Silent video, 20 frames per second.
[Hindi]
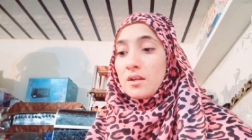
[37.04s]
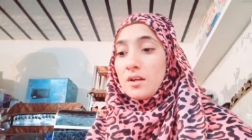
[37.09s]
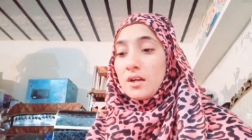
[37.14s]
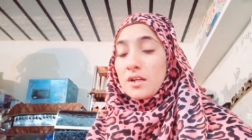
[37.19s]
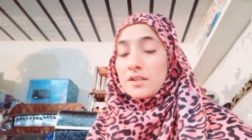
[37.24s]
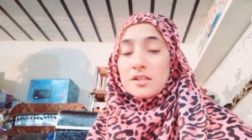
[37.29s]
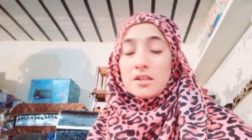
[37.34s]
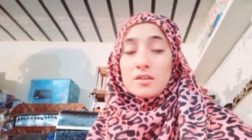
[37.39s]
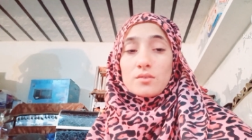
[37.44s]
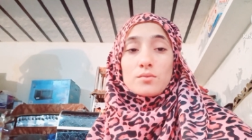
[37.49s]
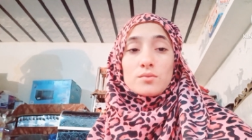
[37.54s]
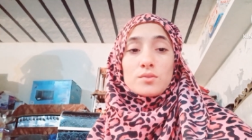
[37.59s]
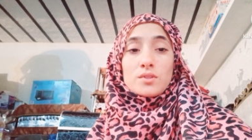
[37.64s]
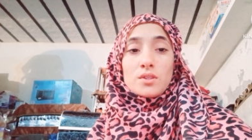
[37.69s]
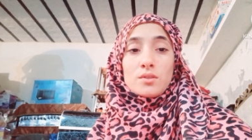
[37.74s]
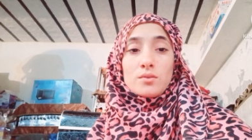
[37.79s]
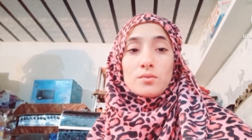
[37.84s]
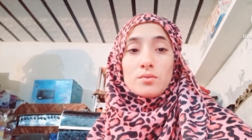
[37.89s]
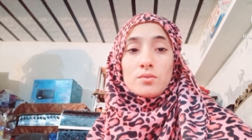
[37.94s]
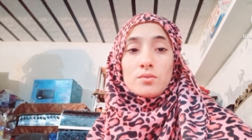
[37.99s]
आटा
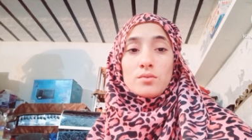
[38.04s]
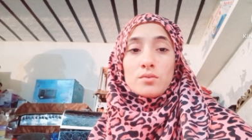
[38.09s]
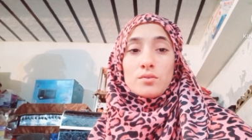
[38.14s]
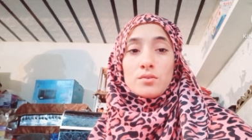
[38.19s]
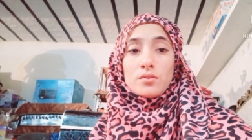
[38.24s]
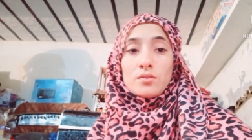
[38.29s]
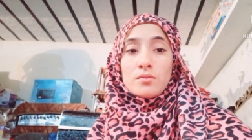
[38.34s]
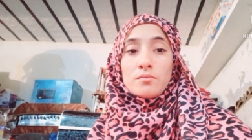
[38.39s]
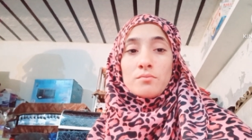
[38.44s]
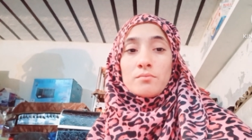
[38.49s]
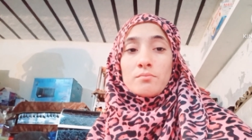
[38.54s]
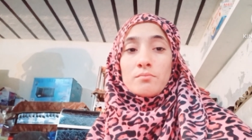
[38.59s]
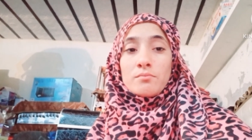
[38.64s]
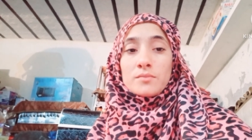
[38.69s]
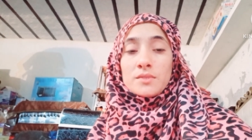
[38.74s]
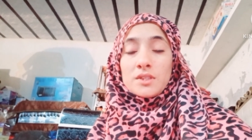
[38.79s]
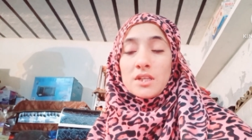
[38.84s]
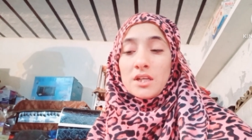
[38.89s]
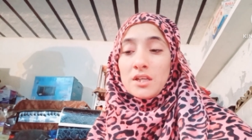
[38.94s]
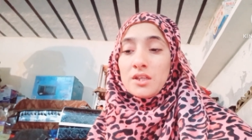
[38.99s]
गूंथती हूँ
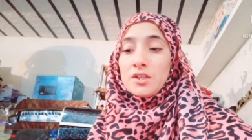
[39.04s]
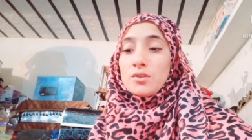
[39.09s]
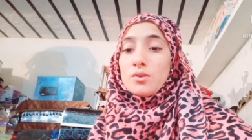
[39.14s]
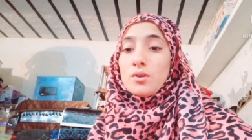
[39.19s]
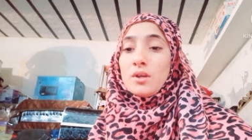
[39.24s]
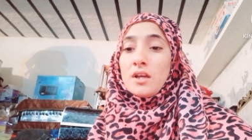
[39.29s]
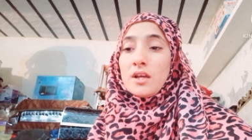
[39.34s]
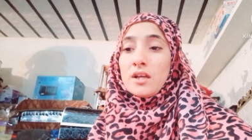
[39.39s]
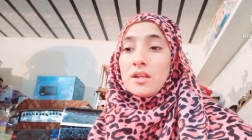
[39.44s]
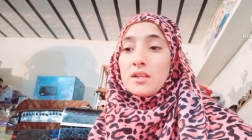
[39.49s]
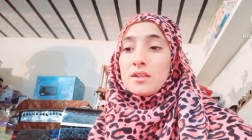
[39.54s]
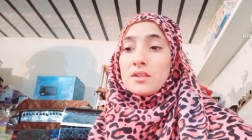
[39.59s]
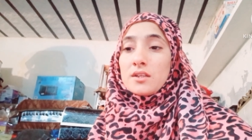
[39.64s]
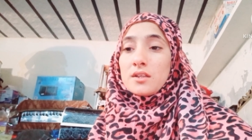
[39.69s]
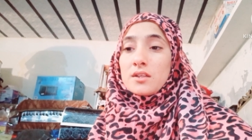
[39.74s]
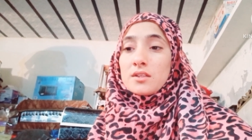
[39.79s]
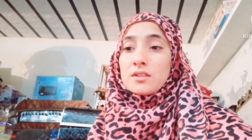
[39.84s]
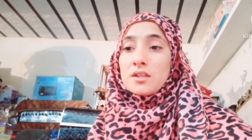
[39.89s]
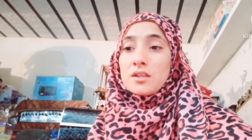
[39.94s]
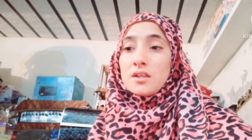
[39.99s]
हम्म, दही तो है
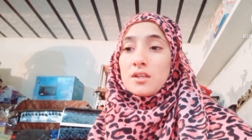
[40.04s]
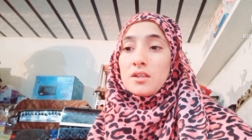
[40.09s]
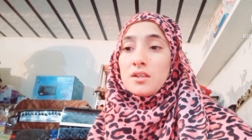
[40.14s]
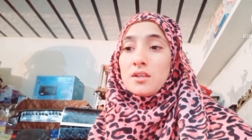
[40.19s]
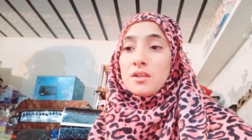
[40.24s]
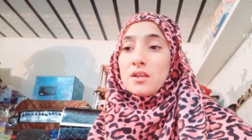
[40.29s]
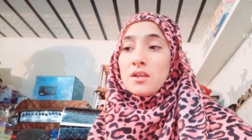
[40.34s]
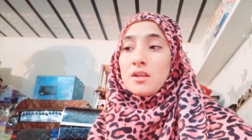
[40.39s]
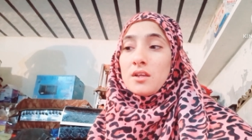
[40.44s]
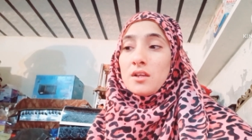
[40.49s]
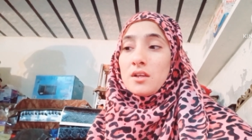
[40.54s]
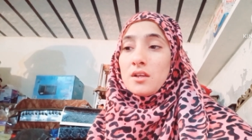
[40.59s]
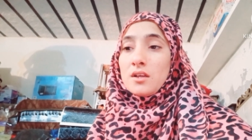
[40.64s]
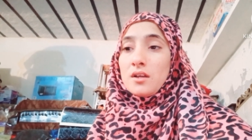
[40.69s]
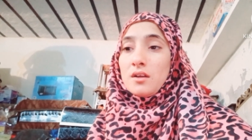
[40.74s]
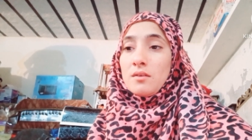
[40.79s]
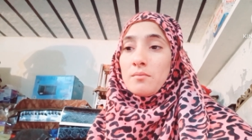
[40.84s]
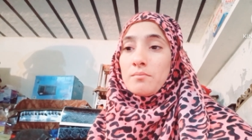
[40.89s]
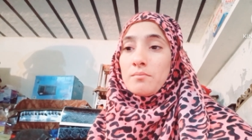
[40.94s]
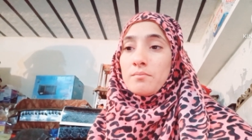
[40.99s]
लेकिन दही
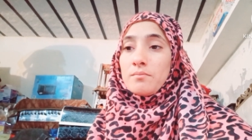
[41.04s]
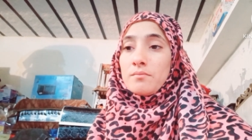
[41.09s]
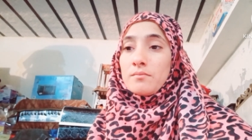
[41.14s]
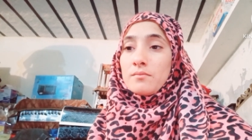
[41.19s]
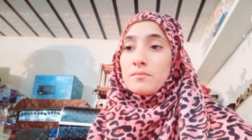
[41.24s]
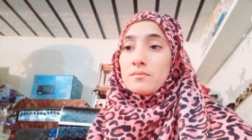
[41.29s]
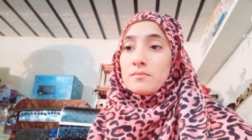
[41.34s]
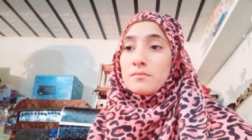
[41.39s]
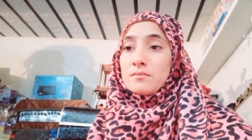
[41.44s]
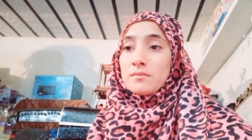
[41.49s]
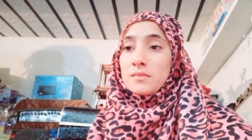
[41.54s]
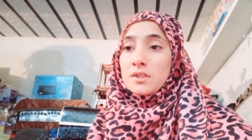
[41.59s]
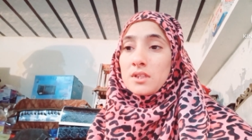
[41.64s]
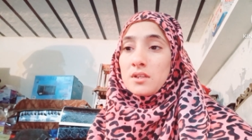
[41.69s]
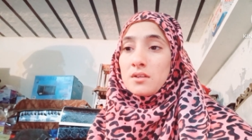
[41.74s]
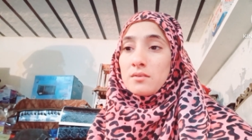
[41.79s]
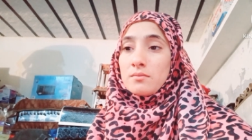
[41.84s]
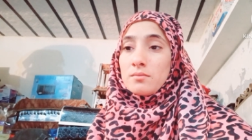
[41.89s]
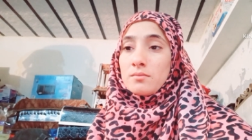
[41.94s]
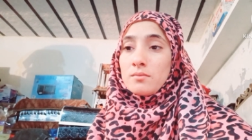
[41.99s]
अब हम्म,
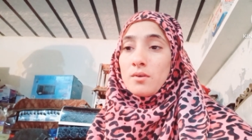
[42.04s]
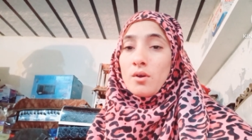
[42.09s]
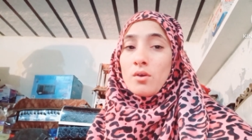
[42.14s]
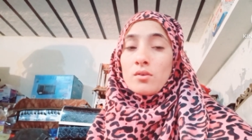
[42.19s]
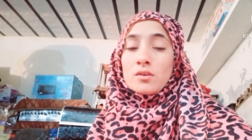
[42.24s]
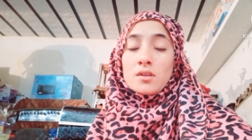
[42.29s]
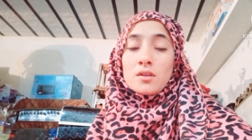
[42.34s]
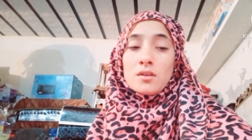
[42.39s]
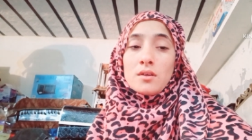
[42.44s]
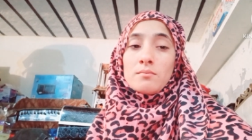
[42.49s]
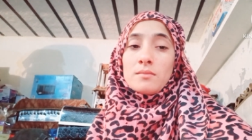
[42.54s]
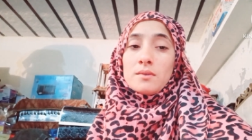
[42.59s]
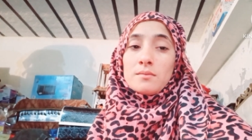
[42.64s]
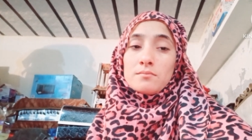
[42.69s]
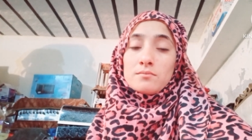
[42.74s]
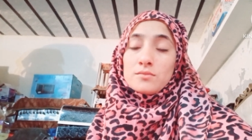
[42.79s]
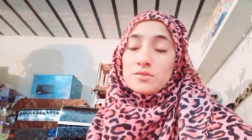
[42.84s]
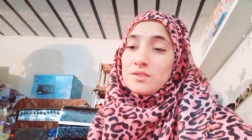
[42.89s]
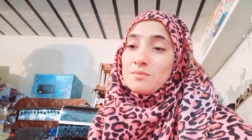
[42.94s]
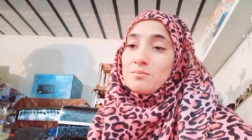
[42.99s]
मतलब ऑर्डर हमें
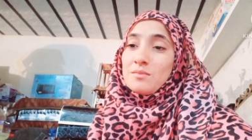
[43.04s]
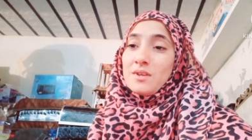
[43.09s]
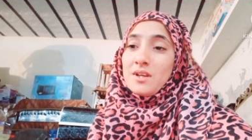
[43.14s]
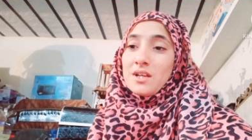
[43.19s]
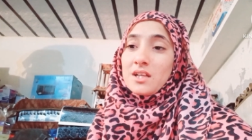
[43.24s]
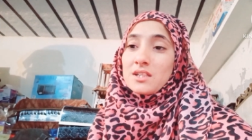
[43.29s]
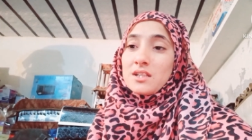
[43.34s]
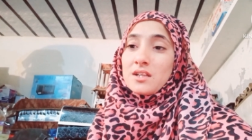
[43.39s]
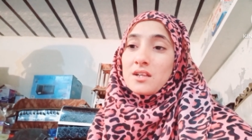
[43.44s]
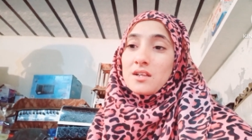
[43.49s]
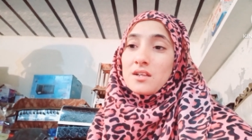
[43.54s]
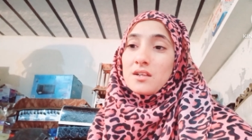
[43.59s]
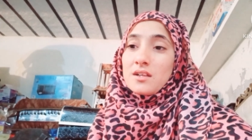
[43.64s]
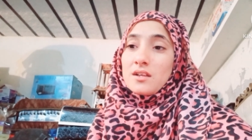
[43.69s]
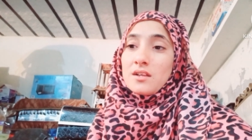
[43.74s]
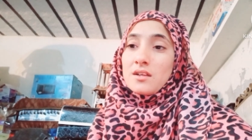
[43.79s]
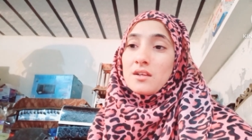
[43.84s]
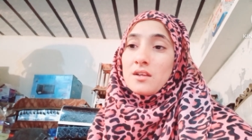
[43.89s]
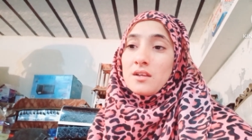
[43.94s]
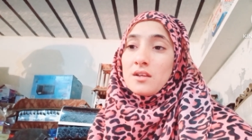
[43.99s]
मुझे मिला था कि
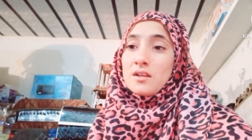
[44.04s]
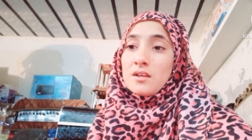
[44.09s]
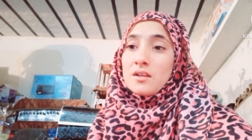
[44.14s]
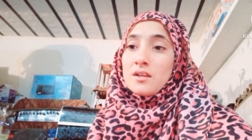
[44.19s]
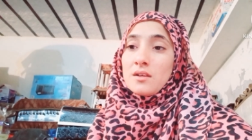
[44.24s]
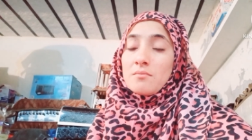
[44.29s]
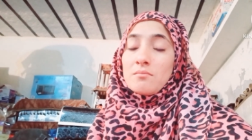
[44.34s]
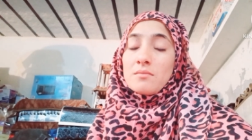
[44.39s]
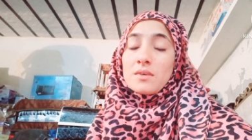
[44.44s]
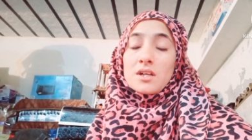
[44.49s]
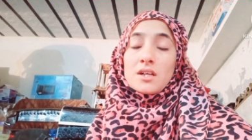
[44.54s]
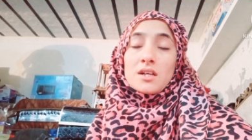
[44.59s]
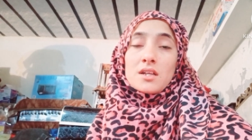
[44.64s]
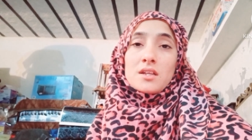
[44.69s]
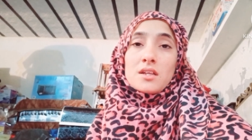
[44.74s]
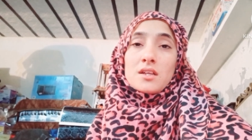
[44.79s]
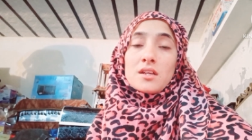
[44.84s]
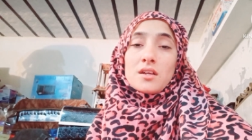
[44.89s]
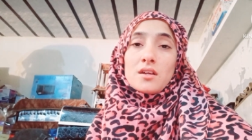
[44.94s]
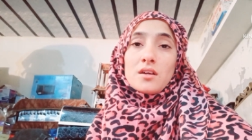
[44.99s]
मक्खन
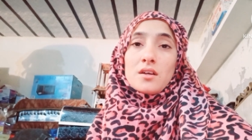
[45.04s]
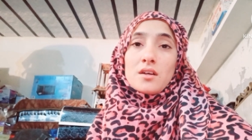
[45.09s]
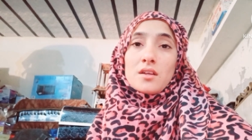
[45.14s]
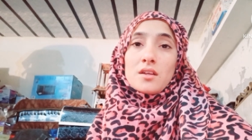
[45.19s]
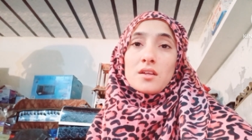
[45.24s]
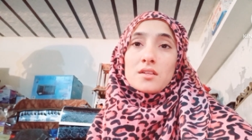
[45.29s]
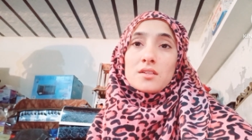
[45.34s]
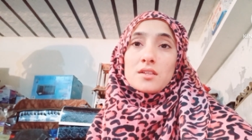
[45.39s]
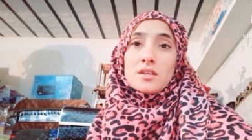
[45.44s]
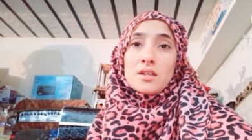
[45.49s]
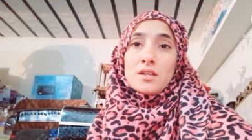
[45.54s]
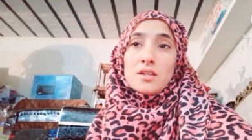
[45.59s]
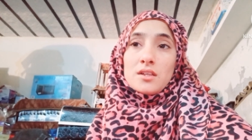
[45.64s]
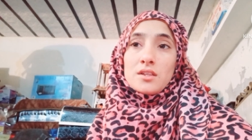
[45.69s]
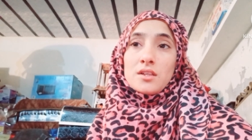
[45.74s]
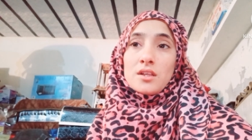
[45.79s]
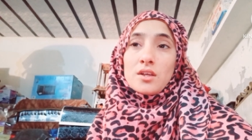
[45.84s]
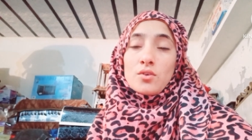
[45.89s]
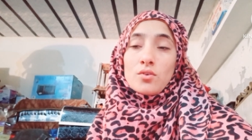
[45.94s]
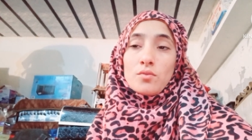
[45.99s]
नहीं निकालना दही
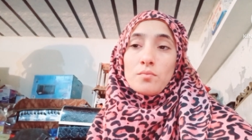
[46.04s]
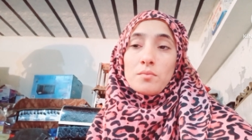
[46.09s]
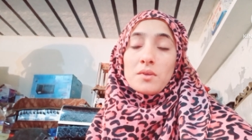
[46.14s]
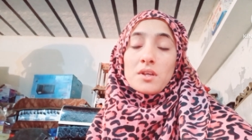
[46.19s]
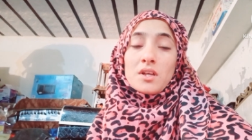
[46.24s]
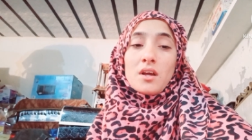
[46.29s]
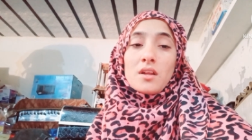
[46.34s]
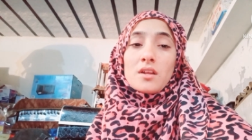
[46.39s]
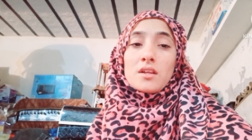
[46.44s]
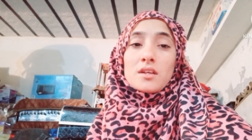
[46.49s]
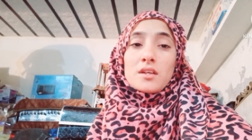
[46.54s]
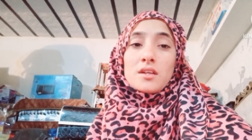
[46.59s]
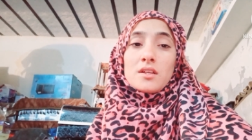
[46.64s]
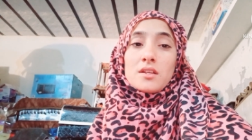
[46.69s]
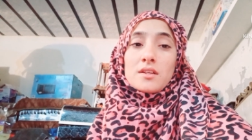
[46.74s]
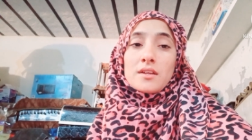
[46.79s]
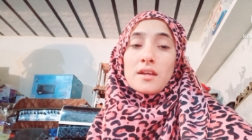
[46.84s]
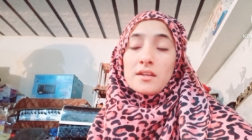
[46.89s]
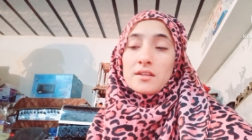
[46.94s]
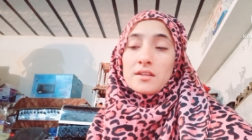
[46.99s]
देगो में डालने के
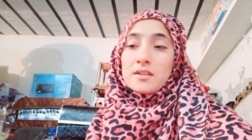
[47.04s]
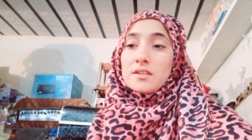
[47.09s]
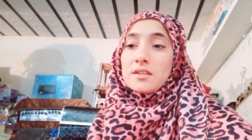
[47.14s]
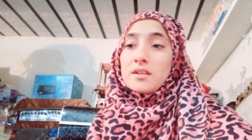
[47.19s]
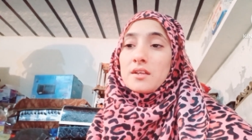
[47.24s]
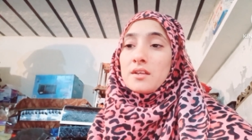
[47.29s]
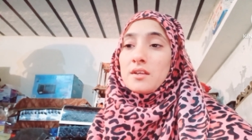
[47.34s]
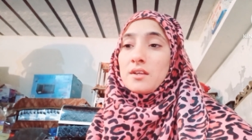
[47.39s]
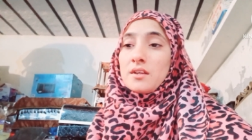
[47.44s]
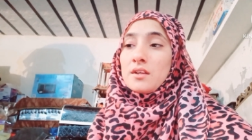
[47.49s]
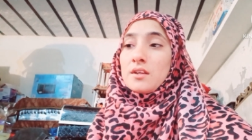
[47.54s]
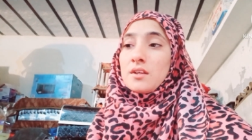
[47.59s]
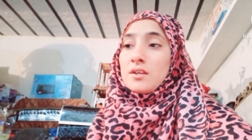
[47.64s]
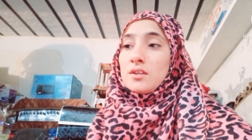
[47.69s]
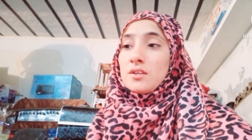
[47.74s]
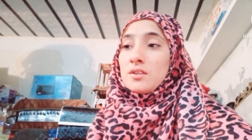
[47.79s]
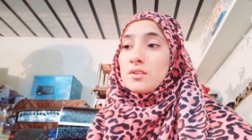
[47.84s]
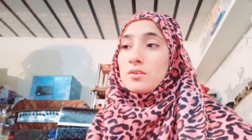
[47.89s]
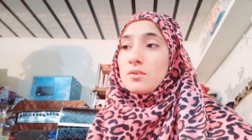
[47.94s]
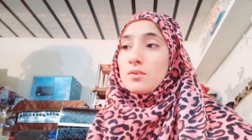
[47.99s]
लिए रहने दें
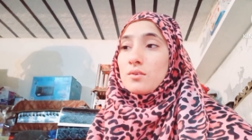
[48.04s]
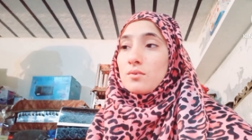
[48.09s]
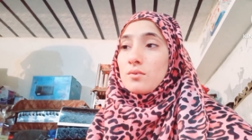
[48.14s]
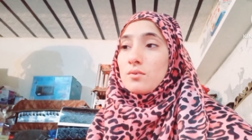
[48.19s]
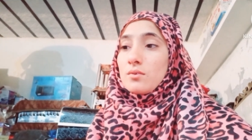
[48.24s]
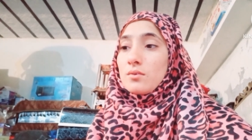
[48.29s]
तो